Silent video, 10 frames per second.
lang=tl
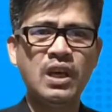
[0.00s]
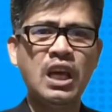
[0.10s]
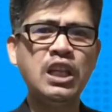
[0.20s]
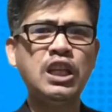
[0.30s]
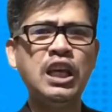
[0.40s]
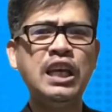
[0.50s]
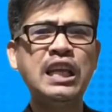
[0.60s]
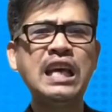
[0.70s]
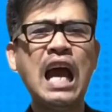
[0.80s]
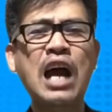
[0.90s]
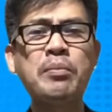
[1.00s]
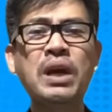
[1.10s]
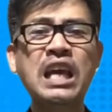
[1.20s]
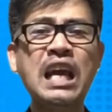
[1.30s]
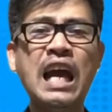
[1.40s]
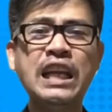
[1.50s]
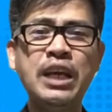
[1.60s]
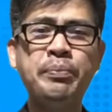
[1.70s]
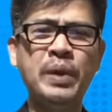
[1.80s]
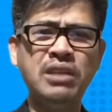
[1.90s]
Hindi hinayaang maging
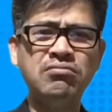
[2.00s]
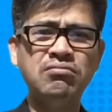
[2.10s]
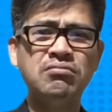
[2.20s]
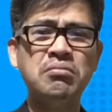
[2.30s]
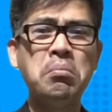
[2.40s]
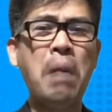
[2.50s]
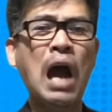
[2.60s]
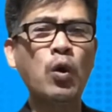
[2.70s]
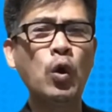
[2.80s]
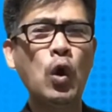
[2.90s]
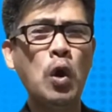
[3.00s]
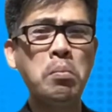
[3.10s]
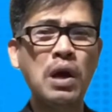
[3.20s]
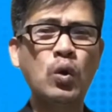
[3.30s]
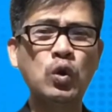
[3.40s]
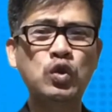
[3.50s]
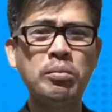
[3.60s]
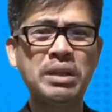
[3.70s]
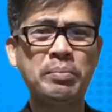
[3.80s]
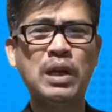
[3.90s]
alipin, makulong,
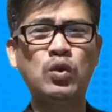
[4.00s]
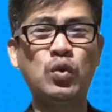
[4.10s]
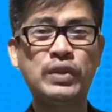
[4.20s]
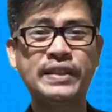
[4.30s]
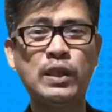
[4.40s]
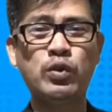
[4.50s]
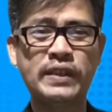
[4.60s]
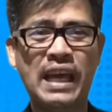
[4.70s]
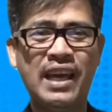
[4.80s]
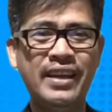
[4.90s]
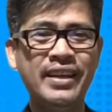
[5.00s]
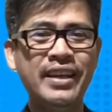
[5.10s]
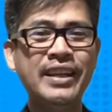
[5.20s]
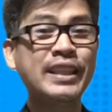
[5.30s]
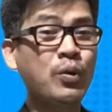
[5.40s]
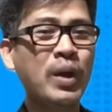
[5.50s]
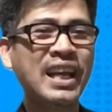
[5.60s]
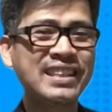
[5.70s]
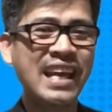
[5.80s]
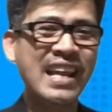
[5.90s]
magutom at magdusa si Jose nang
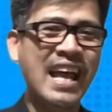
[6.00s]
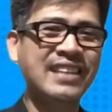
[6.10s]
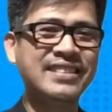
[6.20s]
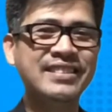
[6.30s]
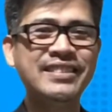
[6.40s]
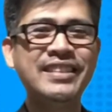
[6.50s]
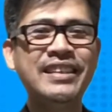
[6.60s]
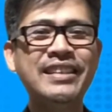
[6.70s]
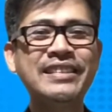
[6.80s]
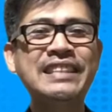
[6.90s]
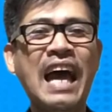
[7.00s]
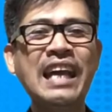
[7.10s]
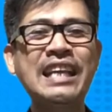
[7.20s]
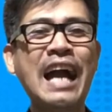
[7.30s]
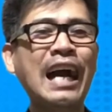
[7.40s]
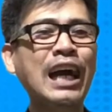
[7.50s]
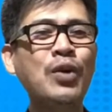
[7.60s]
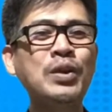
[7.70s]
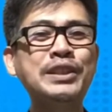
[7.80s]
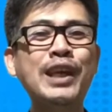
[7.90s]
walang dahilan dahil
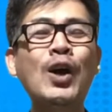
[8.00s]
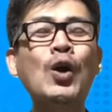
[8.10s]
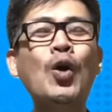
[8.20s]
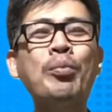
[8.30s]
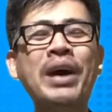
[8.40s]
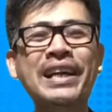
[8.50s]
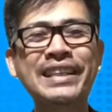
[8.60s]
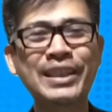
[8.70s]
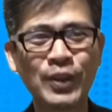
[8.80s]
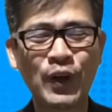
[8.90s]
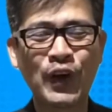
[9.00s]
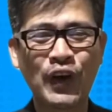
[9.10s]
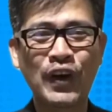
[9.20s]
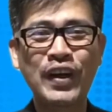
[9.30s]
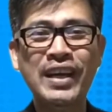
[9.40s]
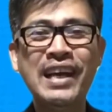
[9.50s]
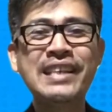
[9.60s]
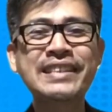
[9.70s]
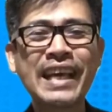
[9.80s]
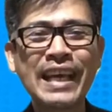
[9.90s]
gagawin siyang gobernador
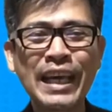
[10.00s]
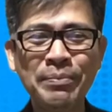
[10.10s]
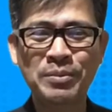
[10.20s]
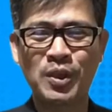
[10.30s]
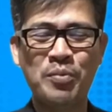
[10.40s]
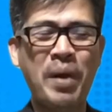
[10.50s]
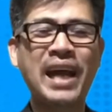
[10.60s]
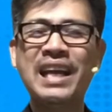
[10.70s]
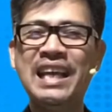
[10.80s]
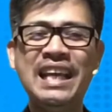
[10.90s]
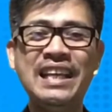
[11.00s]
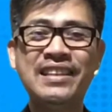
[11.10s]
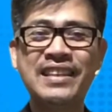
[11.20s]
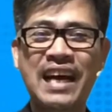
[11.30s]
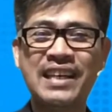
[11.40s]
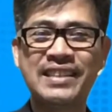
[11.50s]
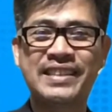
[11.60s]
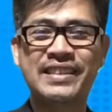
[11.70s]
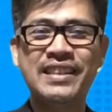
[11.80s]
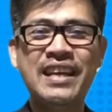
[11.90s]
sa Ehipto para
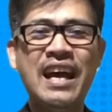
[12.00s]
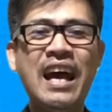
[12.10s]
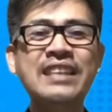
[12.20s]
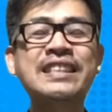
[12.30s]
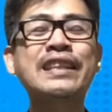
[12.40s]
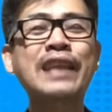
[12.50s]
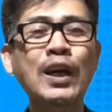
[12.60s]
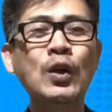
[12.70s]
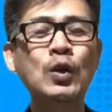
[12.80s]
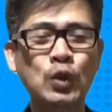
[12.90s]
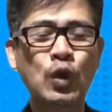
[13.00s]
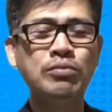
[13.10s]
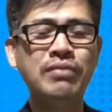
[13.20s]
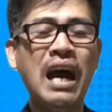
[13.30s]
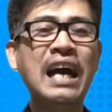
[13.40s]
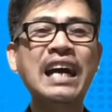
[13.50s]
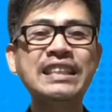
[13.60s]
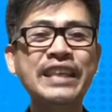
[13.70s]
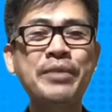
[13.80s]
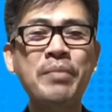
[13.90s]
iligtas sa taggutom ang
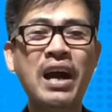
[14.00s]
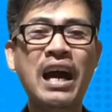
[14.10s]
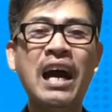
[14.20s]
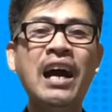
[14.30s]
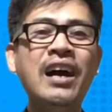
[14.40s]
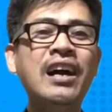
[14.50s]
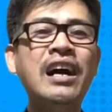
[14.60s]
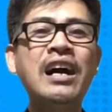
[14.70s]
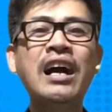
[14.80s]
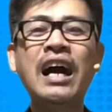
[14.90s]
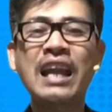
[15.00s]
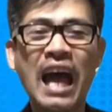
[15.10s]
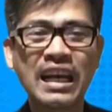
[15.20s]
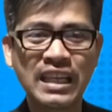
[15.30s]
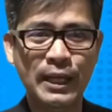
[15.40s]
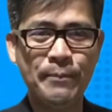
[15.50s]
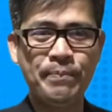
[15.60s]
kanyang mga kalahi.